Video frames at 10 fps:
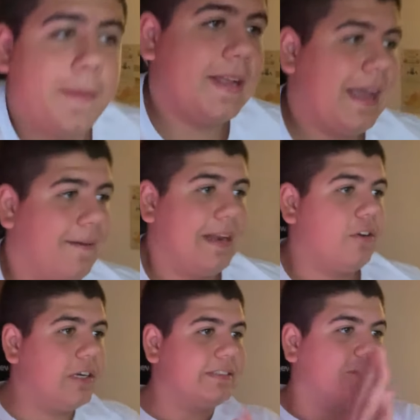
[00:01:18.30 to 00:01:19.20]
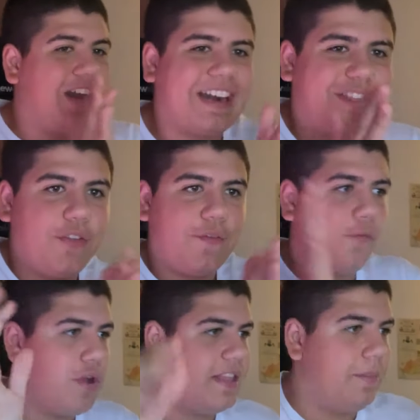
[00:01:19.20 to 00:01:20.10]
vamos allá, ¿vale? Con, la reacción de
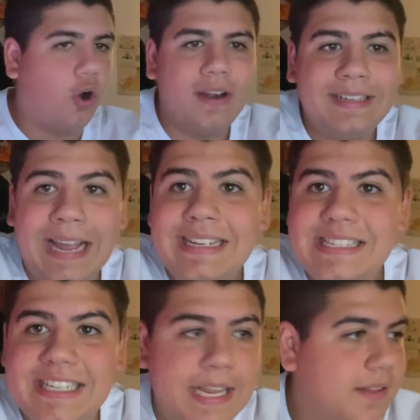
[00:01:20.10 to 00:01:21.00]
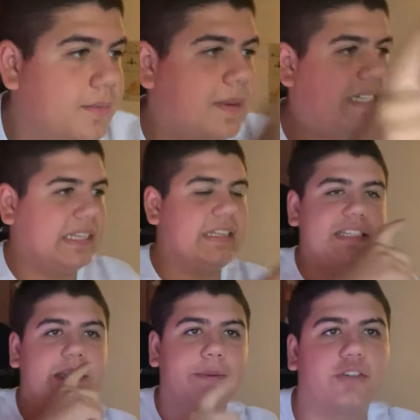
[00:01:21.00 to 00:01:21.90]
fugitivo Game
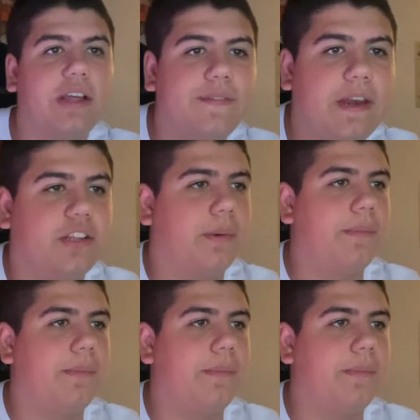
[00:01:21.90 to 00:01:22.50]
1077 personas en directo,